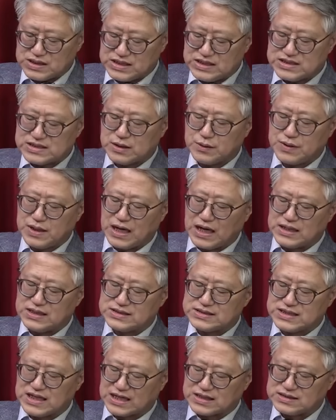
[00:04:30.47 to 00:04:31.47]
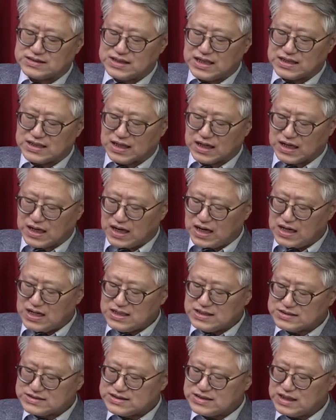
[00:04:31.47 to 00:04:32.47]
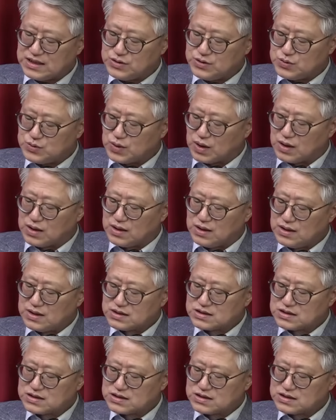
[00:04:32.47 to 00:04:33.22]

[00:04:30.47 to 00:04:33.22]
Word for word: 이사회에 알리지 않은 데다가 지난 6월